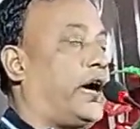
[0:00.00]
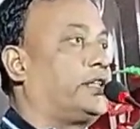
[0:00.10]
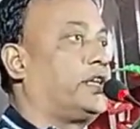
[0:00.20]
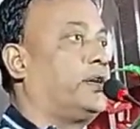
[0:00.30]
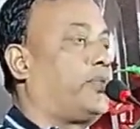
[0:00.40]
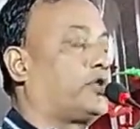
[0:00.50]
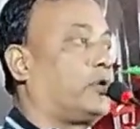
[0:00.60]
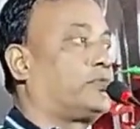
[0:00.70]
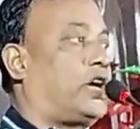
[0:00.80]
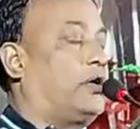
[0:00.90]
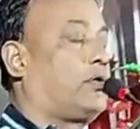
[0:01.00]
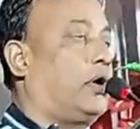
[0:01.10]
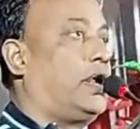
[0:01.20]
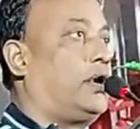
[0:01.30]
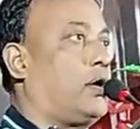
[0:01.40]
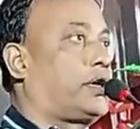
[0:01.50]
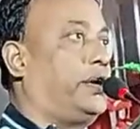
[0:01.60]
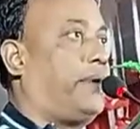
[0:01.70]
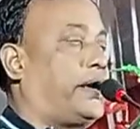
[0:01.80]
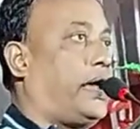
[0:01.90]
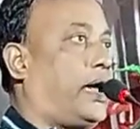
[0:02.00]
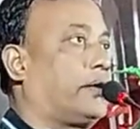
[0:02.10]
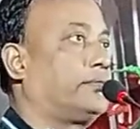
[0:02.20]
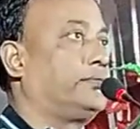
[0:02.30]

তাই তিনি প্রথম চালু করলেন লক্ষ্মীর ভাণ্ডার